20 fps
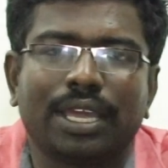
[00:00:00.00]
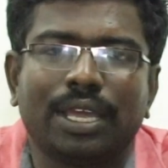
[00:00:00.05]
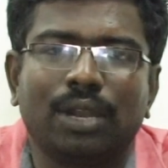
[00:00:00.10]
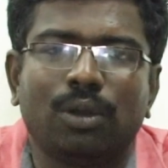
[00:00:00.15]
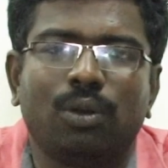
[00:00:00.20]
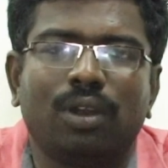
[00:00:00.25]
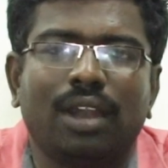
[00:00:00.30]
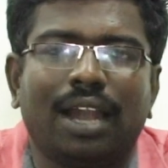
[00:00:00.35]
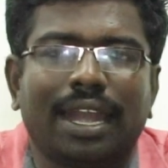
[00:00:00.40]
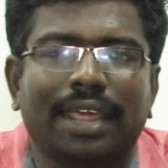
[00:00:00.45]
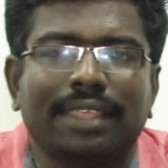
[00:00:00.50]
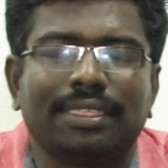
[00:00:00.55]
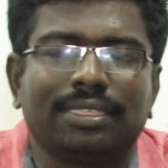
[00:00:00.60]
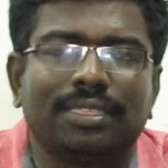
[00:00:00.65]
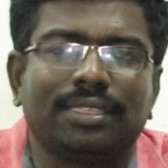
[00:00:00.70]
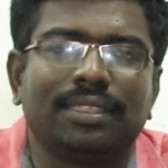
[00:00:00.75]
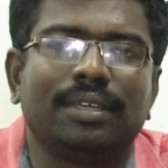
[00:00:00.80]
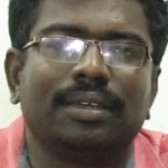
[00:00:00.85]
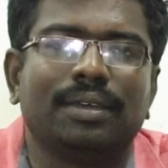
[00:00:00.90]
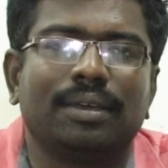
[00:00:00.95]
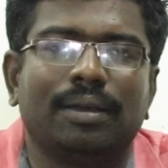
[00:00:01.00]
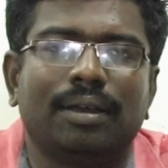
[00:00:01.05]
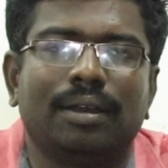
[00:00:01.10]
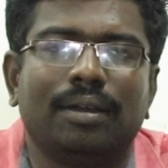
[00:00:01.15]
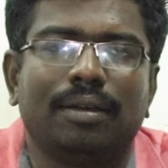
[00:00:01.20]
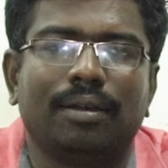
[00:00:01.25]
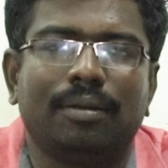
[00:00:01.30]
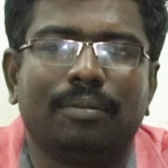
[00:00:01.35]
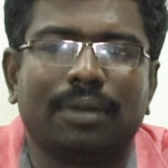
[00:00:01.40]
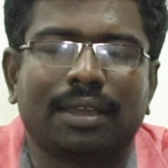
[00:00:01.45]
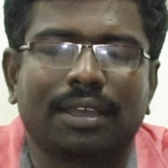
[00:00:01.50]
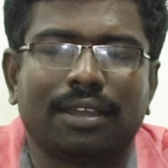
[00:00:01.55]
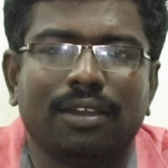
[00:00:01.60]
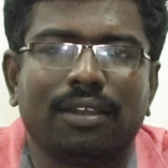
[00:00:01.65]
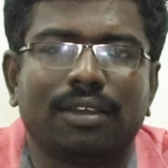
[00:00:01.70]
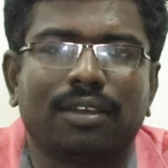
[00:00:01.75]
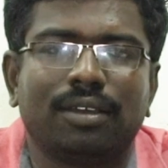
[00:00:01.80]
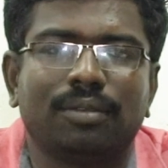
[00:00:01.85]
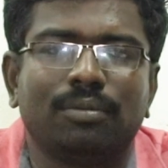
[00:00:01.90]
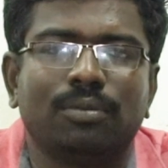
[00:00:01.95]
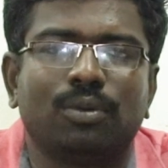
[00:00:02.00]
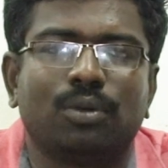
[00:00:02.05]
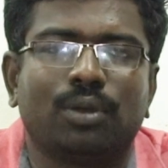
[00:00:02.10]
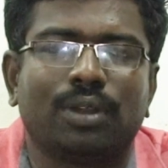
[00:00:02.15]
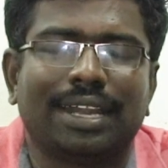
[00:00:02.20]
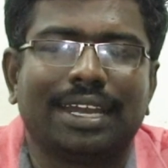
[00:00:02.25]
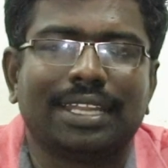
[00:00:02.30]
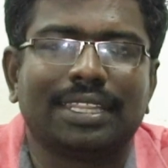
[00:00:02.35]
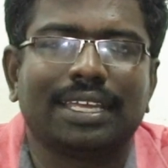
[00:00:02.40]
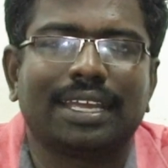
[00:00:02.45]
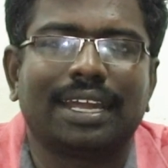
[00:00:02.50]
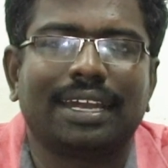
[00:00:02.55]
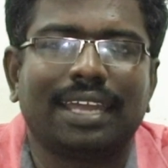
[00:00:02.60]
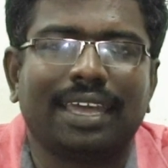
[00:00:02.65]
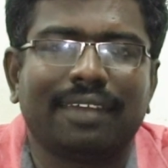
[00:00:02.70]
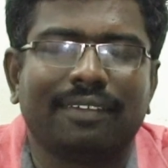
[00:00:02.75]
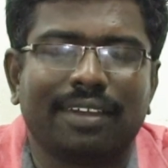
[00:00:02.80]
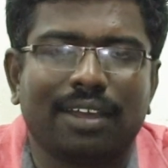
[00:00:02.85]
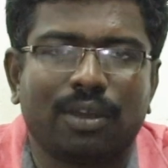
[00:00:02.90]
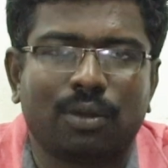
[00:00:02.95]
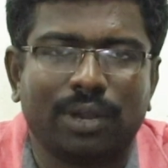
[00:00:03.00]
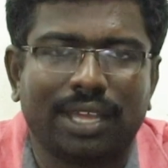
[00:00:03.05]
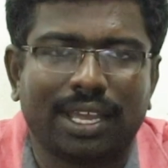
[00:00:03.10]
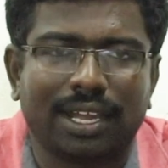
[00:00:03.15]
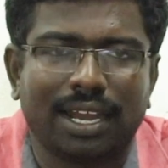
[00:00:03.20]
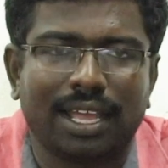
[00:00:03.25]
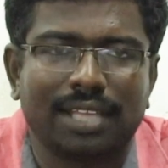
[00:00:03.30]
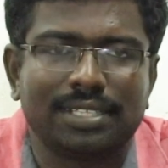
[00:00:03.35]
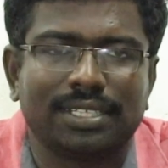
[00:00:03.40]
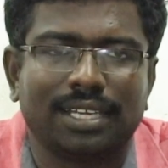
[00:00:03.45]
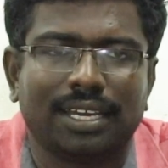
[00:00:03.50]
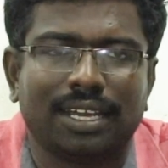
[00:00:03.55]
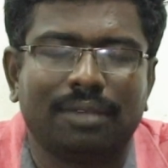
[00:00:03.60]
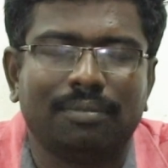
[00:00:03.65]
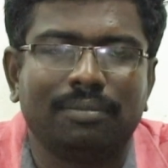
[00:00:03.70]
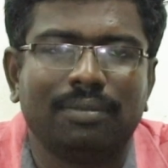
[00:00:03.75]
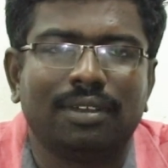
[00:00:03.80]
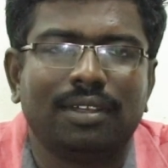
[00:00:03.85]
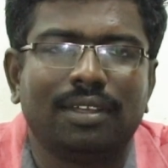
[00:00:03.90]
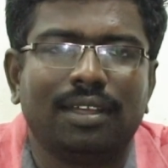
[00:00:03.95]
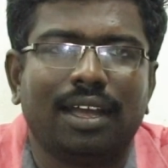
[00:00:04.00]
உலகில் உள்ள அனைத்து மக்களுக்கும் ஒரு எடுத்துக்காட்டாக வழங்கக்கூடிய கலாச்சாரம்